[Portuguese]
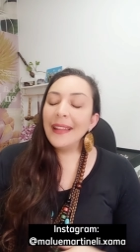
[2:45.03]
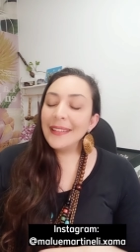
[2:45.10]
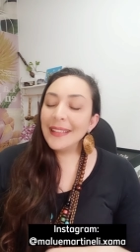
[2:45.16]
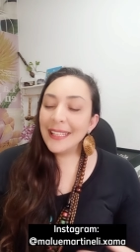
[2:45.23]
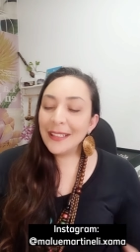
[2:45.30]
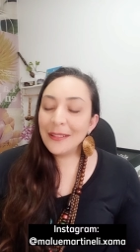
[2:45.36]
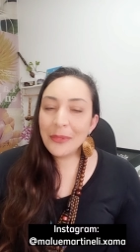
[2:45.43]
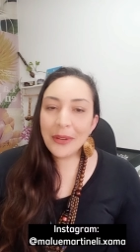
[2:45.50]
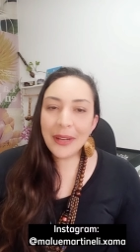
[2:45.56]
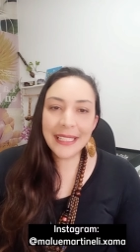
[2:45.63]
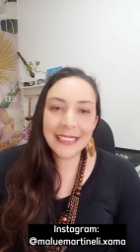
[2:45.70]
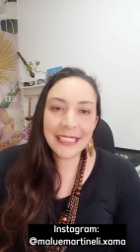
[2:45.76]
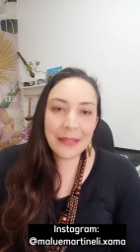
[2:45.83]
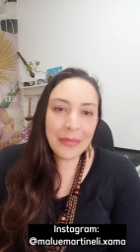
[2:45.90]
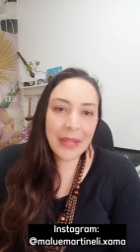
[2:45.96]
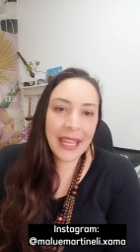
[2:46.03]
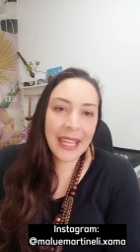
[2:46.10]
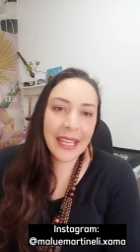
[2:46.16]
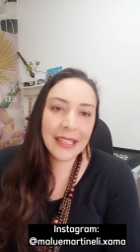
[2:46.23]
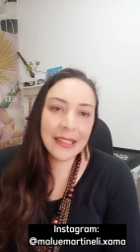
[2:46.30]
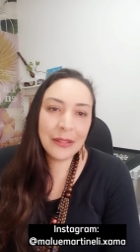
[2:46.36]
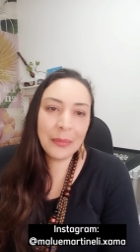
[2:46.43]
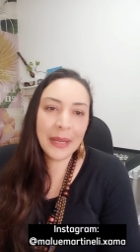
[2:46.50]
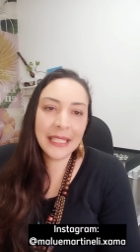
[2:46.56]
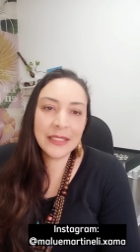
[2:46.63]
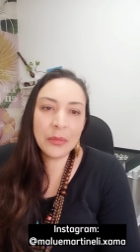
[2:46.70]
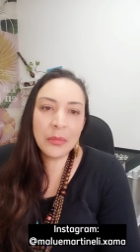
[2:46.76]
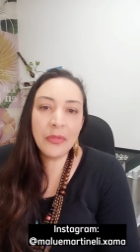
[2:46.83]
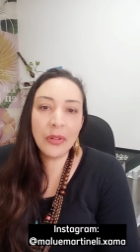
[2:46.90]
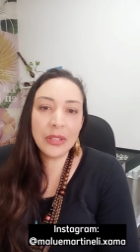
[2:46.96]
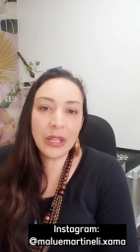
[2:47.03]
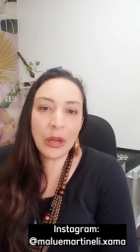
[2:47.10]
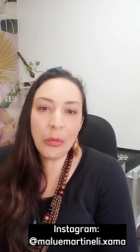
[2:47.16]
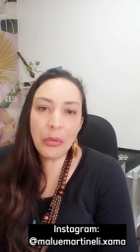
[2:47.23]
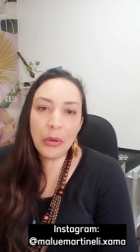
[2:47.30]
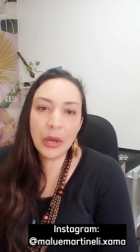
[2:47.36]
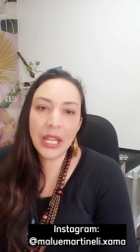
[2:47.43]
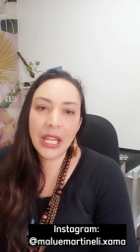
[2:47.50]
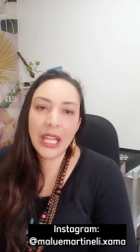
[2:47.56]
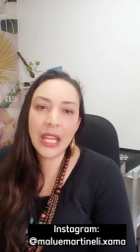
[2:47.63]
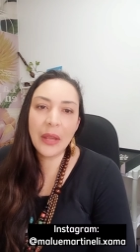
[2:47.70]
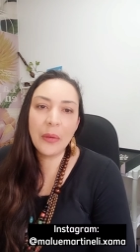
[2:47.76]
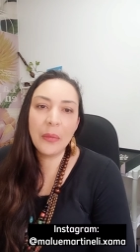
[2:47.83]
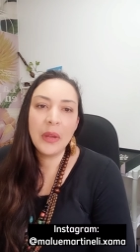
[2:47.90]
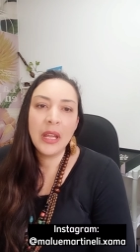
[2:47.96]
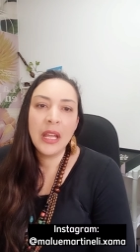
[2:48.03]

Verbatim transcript: aqui do meu casamento, mas vamos voltar um pouquinho